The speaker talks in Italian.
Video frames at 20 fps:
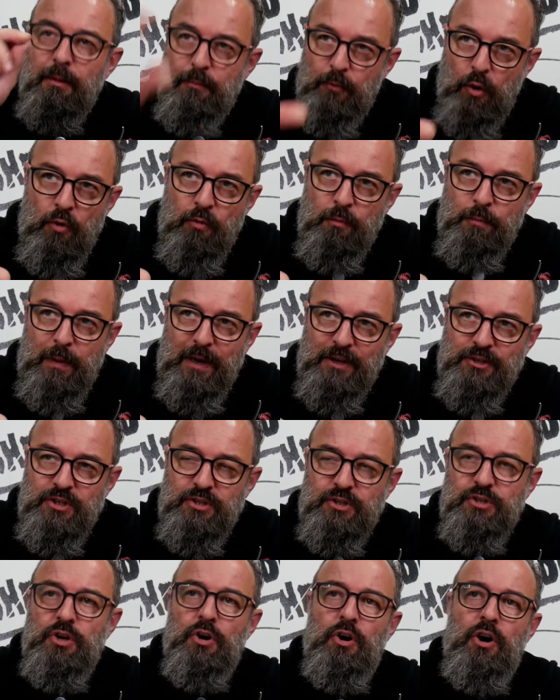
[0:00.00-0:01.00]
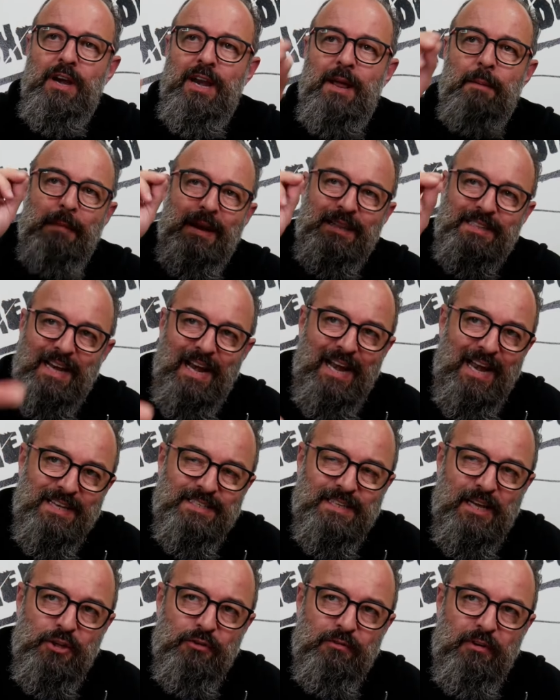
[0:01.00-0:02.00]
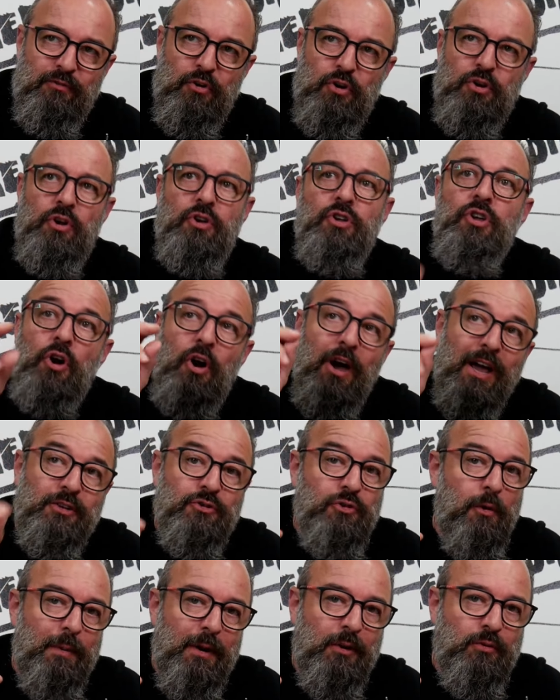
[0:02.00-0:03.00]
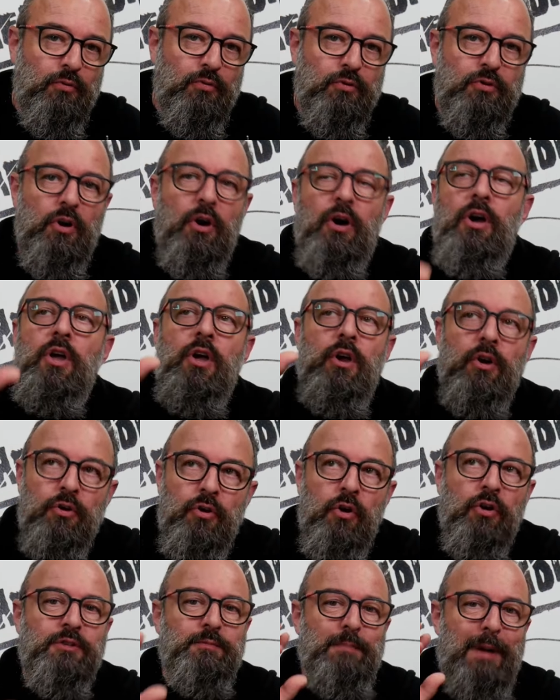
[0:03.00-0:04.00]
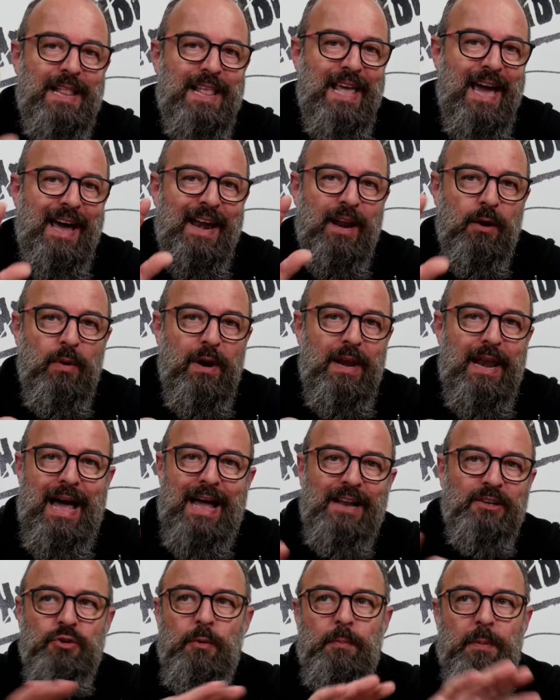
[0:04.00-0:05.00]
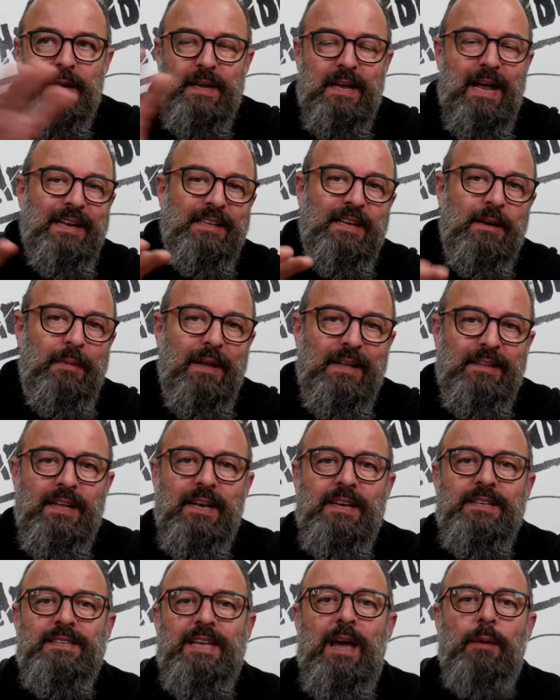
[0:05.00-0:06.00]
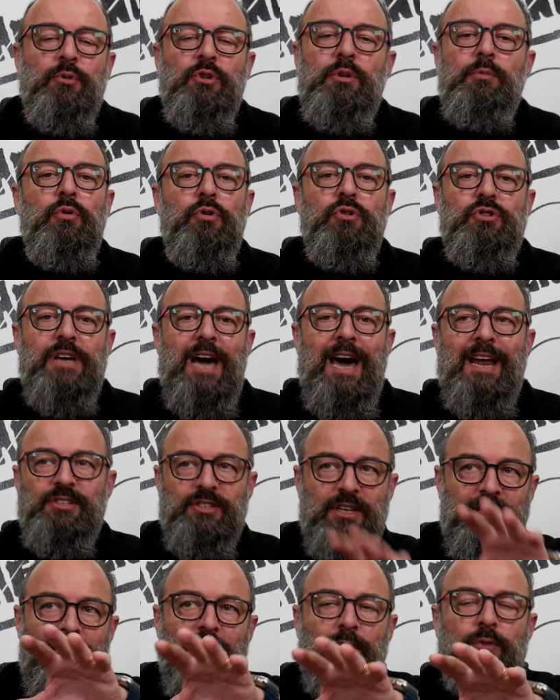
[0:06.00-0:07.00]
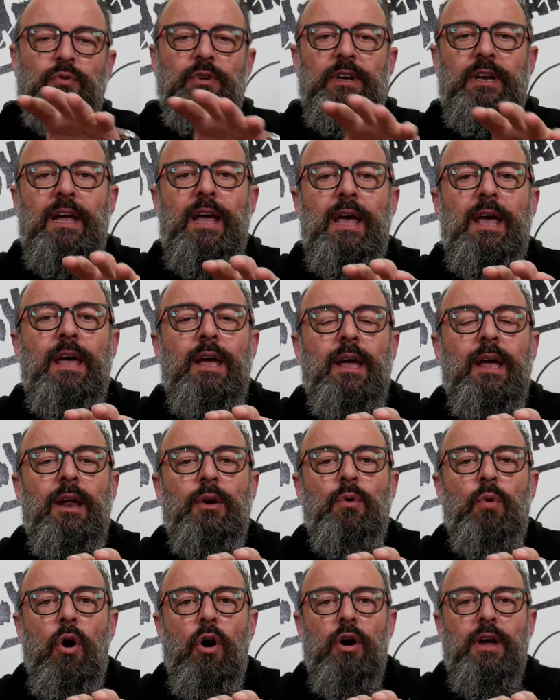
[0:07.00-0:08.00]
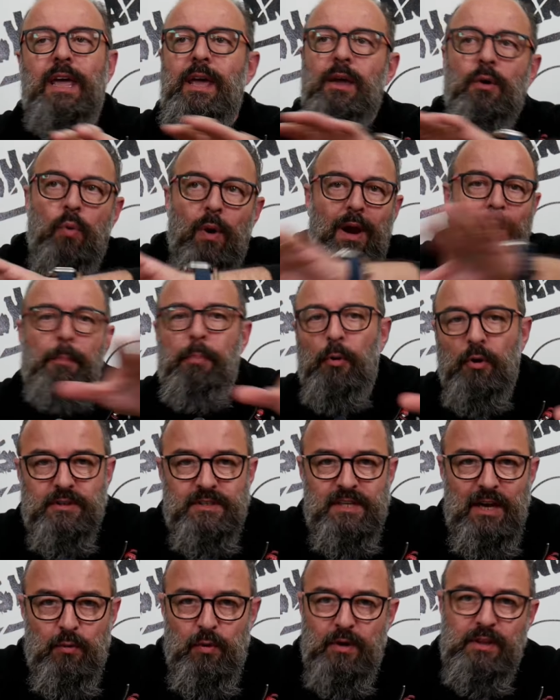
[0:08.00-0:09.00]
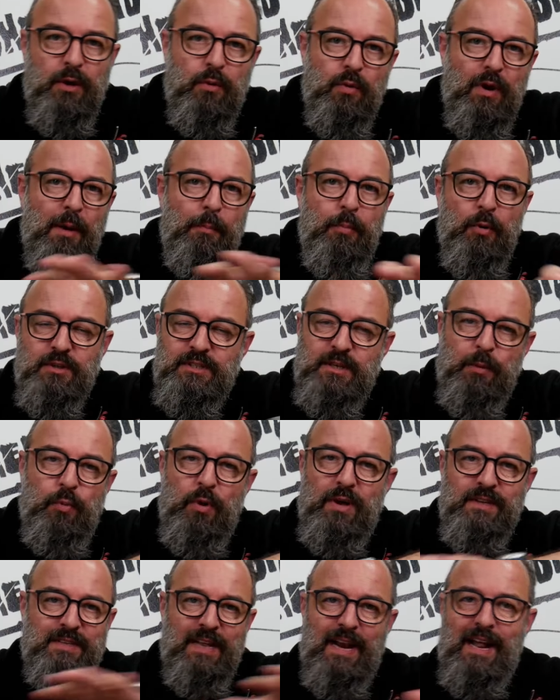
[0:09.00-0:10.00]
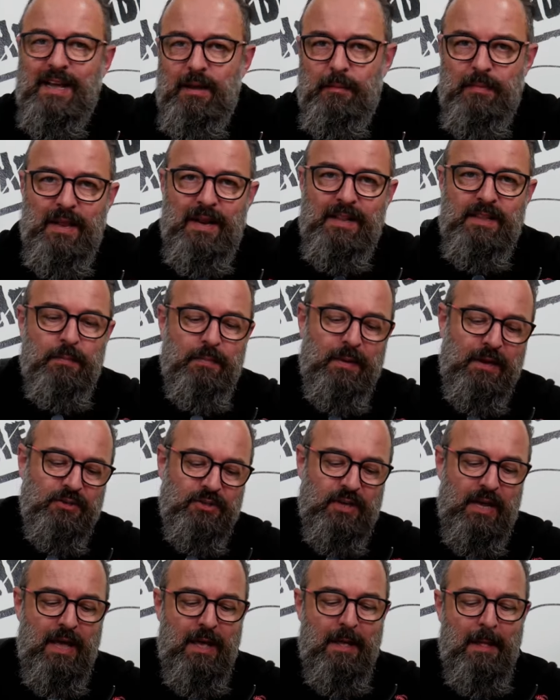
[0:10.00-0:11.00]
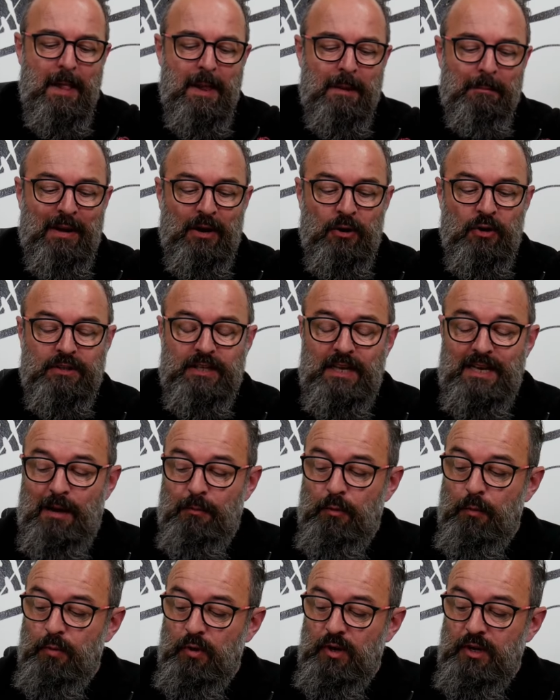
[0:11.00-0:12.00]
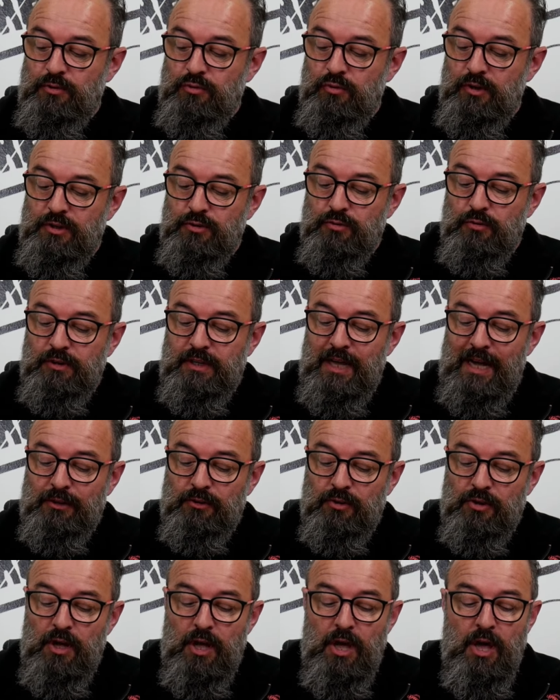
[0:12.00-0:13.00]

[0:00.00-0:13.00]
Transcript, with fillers: con precisione, mettere l'esca dove voglio io e soprattutto non sbagliare quel lancio perché altrimenti rischiamo di bruciarci in alcuni eh, luoghi quella pozza, quindi quella pozza può essere anche piena di pesce, ma non otteniamo più nessun risultato.